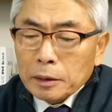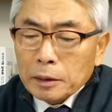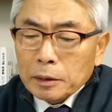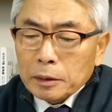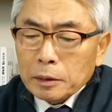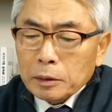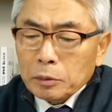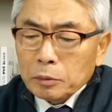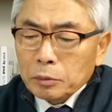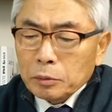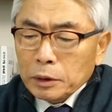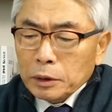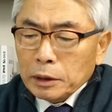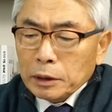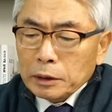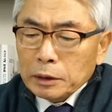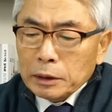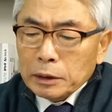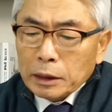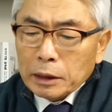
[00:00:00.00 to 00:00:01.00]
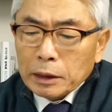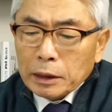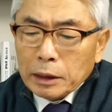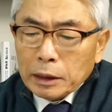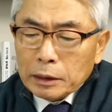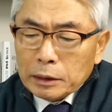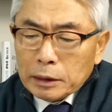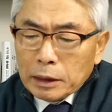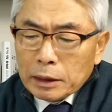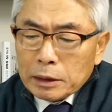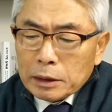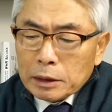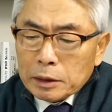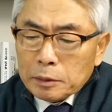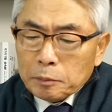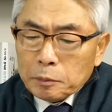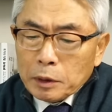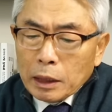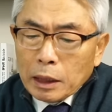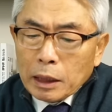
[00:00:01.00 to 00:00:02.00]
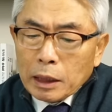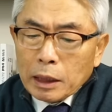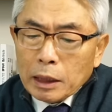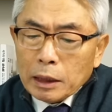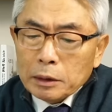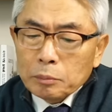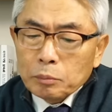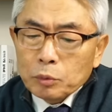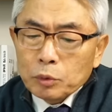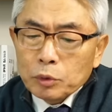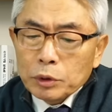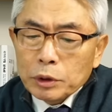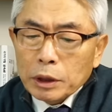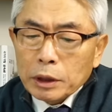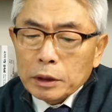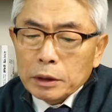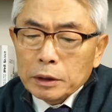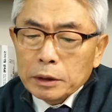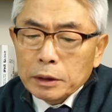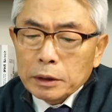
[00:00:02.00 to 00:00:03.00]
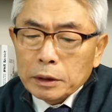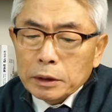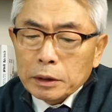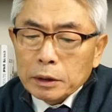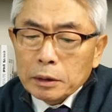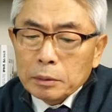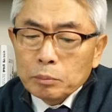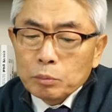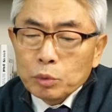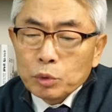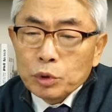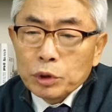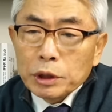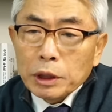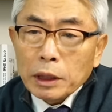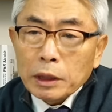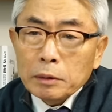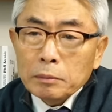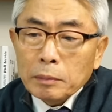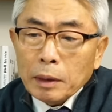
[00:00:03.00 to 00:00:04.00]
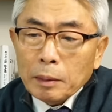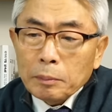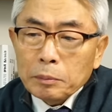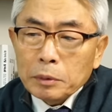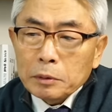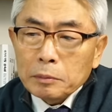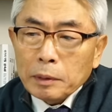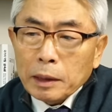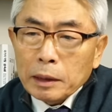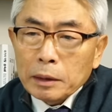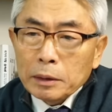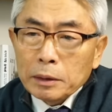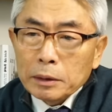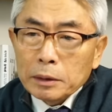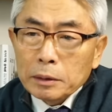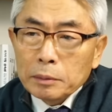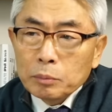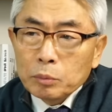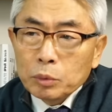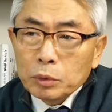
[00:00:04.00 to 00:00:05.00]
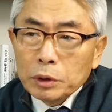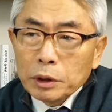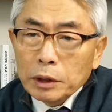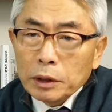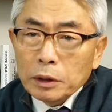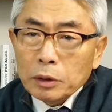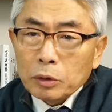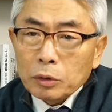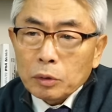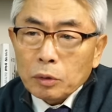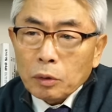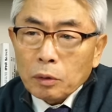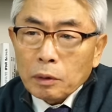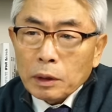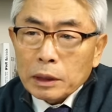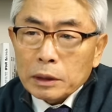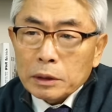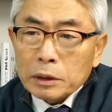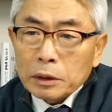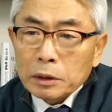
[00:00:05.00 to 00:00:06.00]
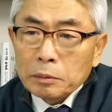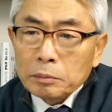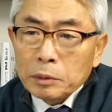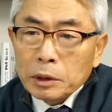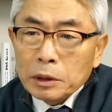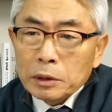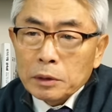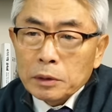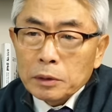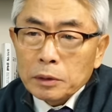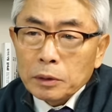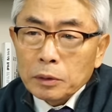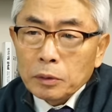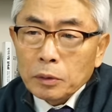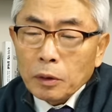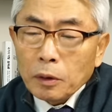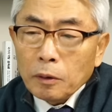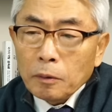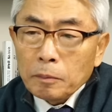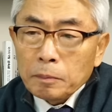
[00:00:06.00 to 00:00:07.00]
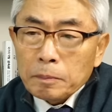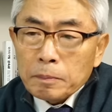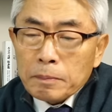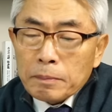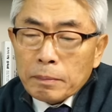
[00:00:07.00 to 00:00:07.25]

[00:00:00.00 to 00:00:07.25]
어, 우리 경제에 굉장히 심각한 문제를 일으키는 무책임한 법안들을 무더기로 통과시키면서도